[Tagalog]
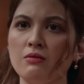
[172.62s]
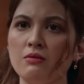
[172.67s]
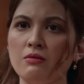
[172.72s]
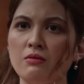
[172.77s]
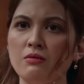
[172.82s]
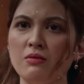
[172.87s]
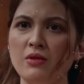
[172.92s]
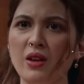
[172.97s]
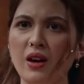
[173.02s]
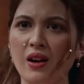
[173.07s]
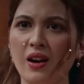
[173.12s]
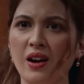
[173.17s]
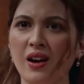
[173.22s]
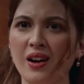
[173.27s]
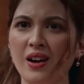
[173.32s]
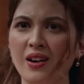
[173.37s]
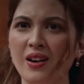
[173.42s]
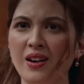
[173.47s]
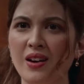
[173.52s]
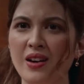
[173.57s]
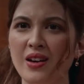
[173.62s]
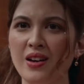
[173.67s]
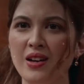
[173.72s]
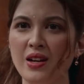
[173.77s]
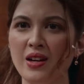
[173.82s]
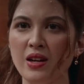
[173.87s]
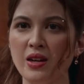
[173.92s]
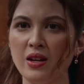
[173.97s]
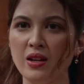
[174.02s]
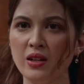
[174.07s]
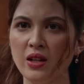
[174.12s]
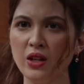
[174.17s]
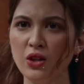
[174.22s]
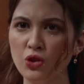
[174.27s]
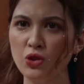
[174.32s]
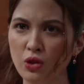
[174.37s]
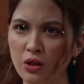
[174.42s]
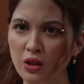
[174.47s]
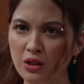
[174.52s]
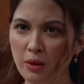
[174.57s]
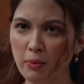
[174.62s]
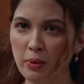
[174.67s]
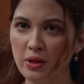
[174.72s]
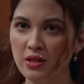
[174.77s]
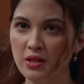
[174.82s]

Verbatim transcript: napansin ni Catherine na sinasagot na ni